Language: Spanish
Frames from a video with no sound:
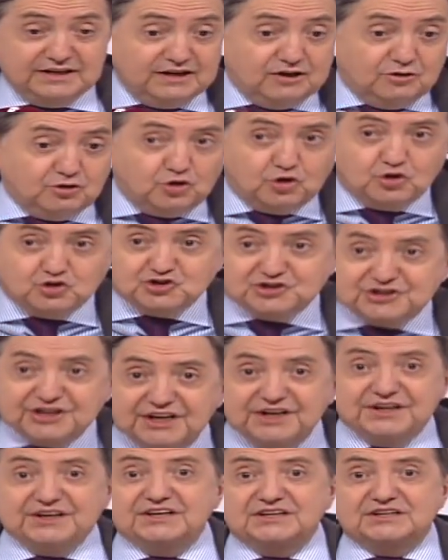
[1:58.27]

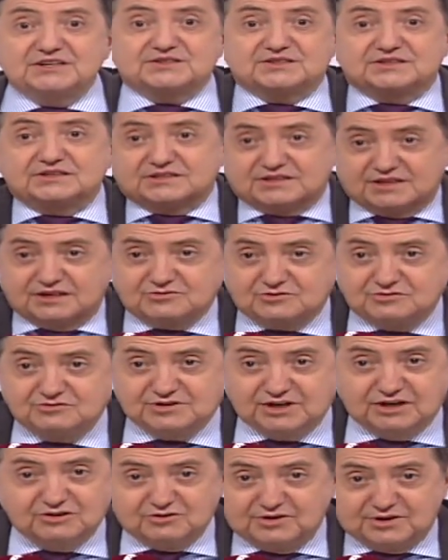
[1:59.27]
Osiris y esas
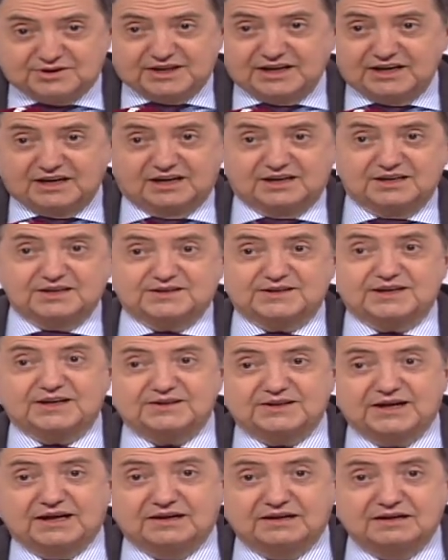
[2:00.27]
cosas, lo que tenga que
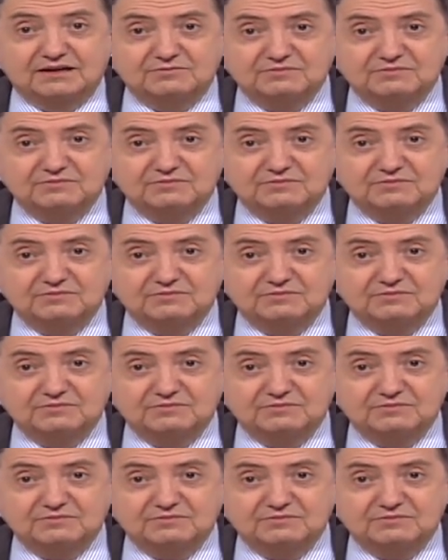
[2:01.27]
tratar en el